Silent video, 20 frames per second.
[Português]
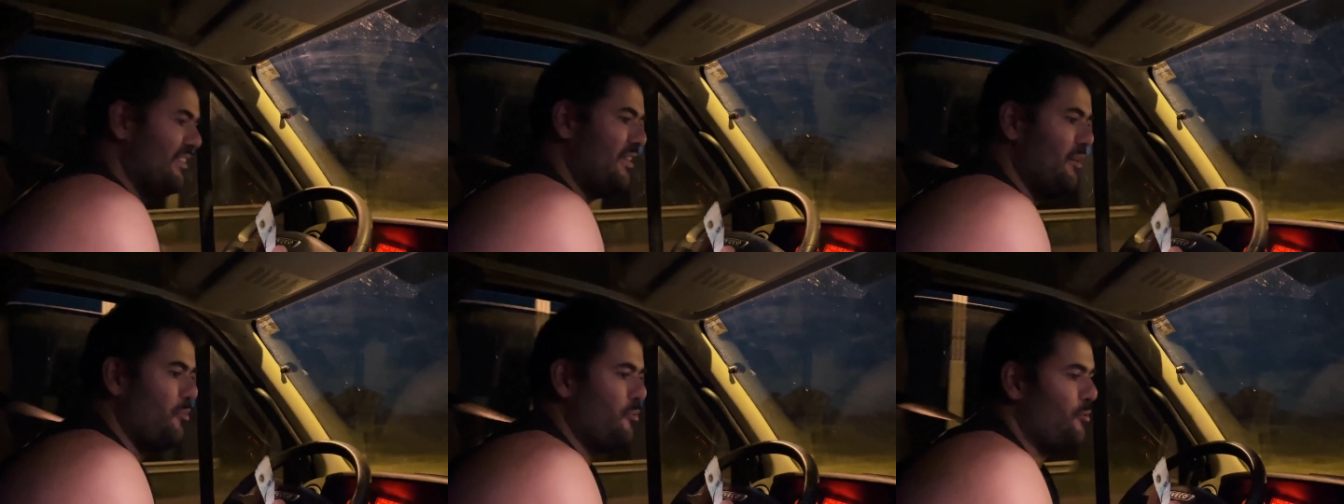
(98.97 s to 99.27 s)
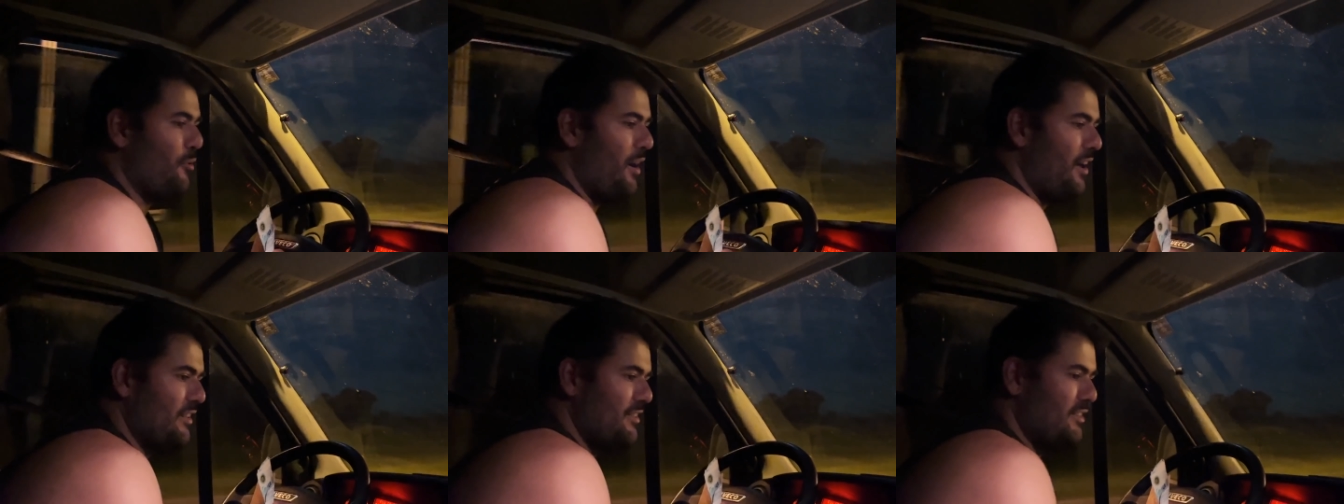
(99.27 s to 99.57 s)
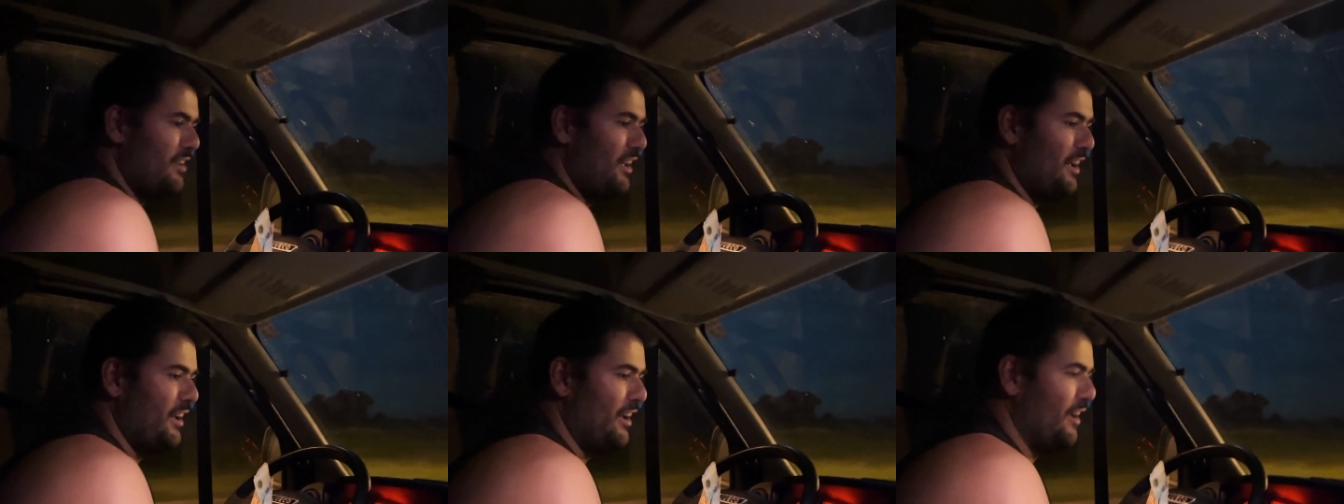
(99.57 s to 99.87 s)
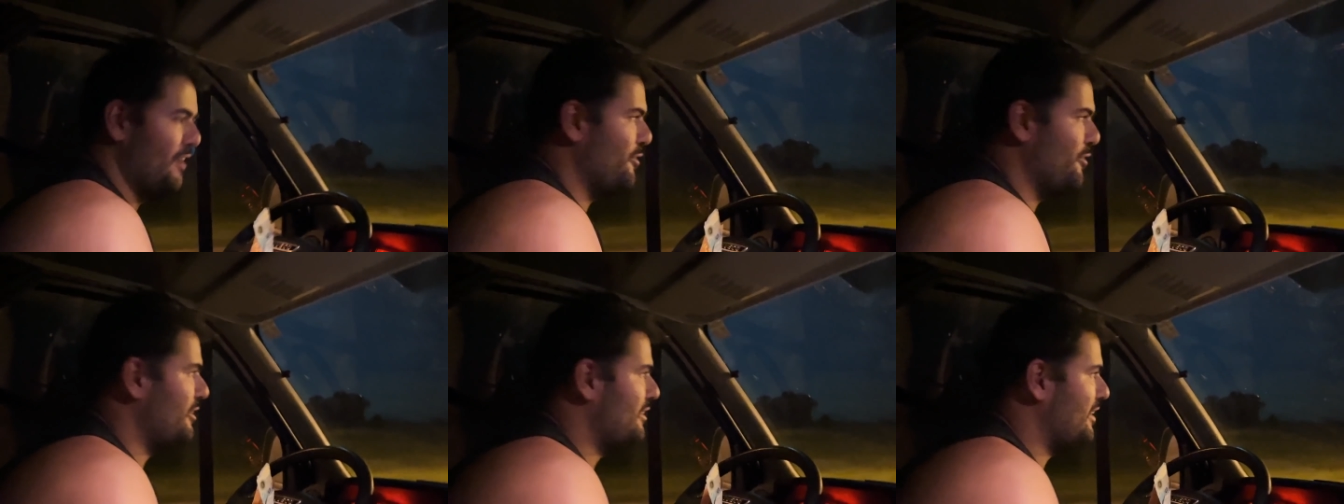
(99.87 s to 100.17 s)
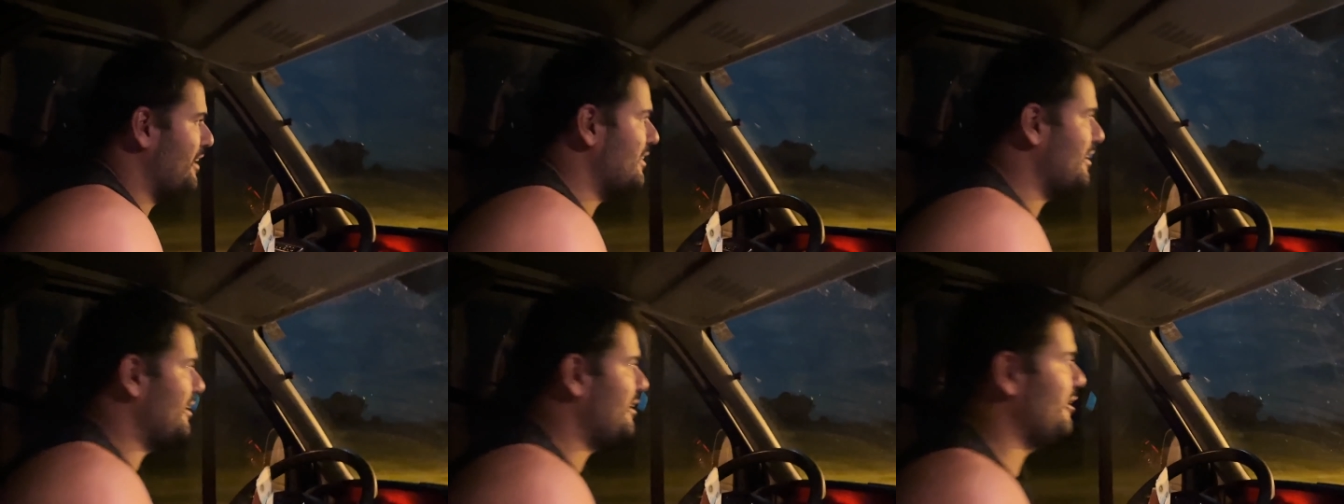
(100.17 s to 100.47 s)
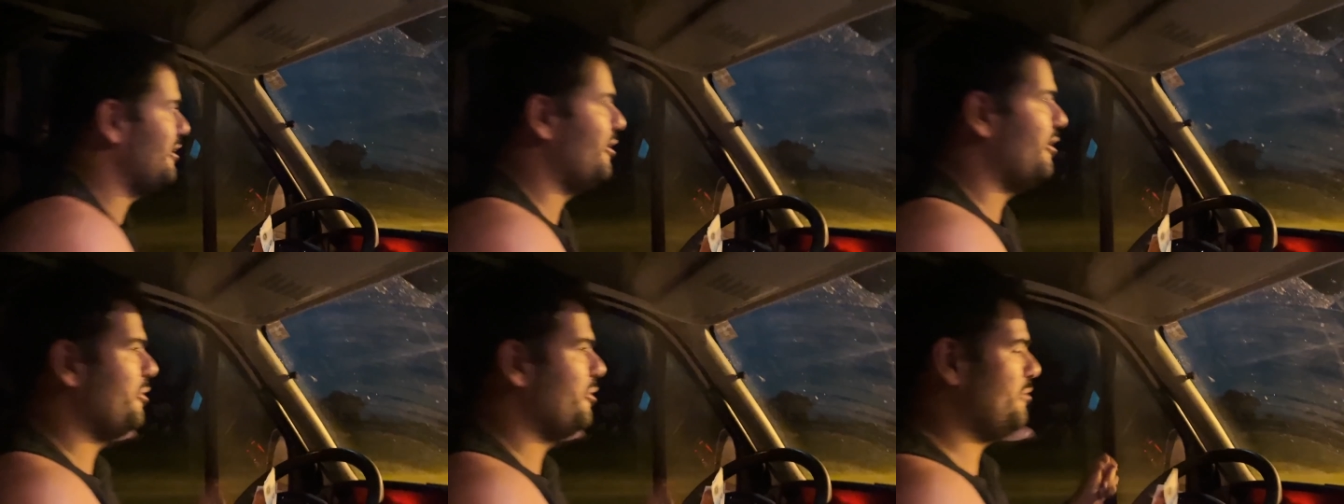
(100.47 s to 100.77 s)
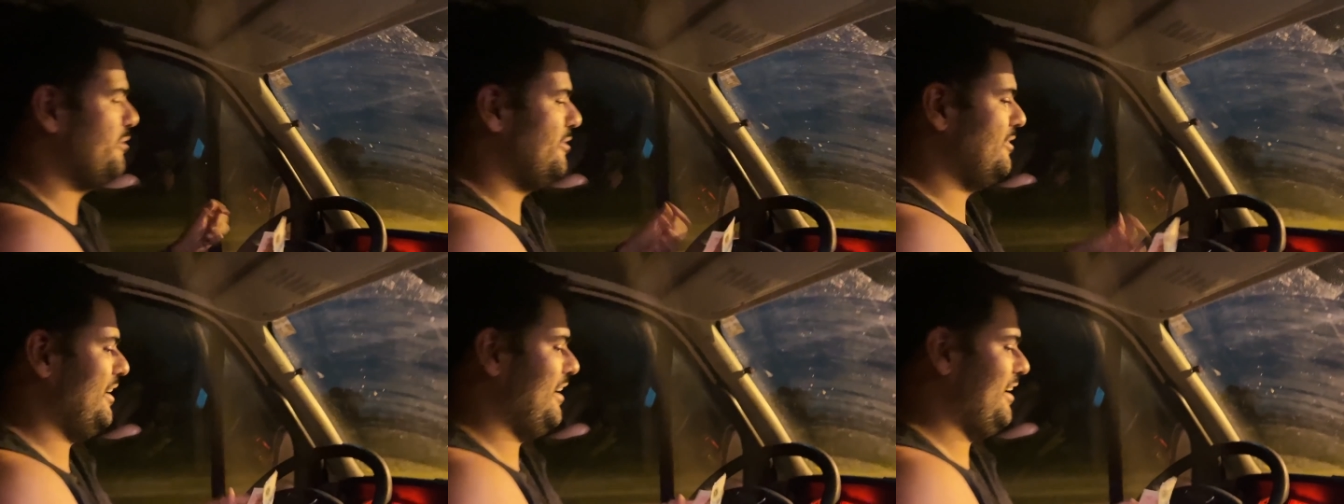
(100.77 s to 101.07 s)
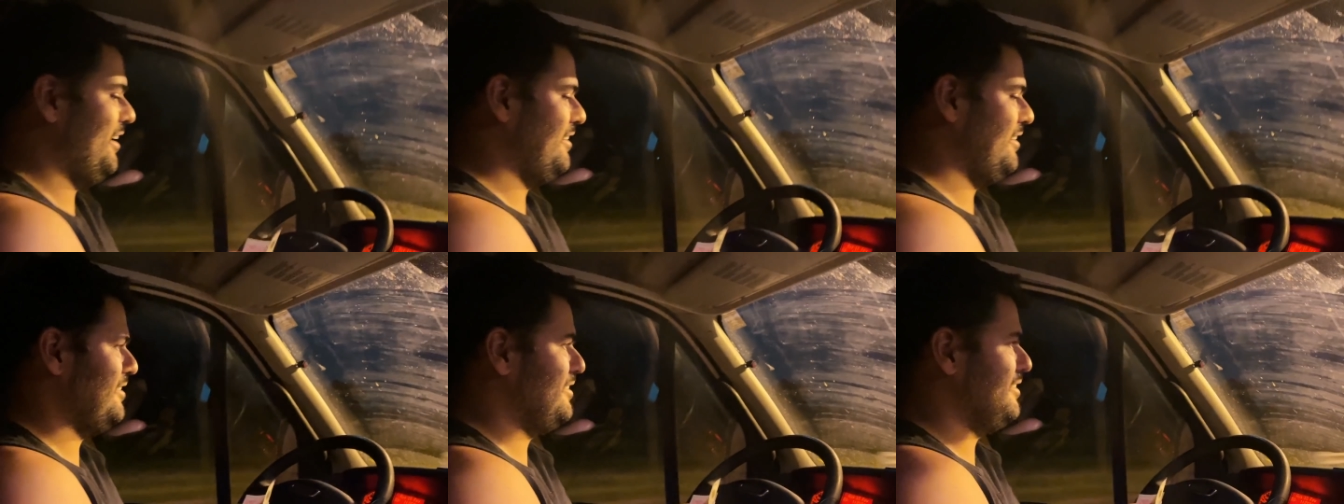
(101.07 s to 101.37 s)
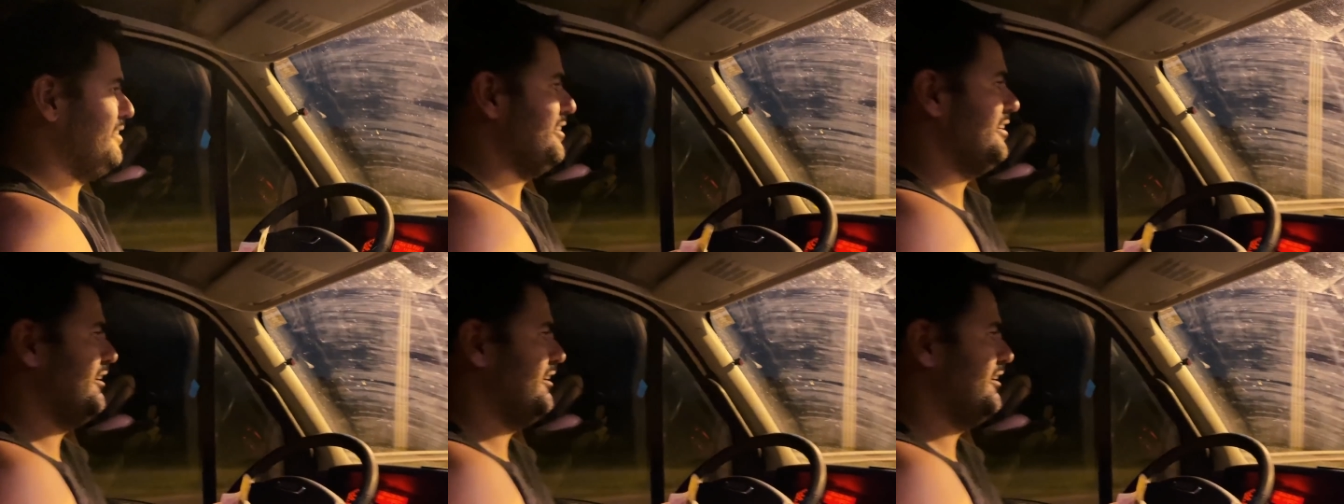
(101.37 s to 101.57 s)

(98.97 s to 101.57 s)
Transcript: Estamos quase chegando, 80 quilômetros, gente.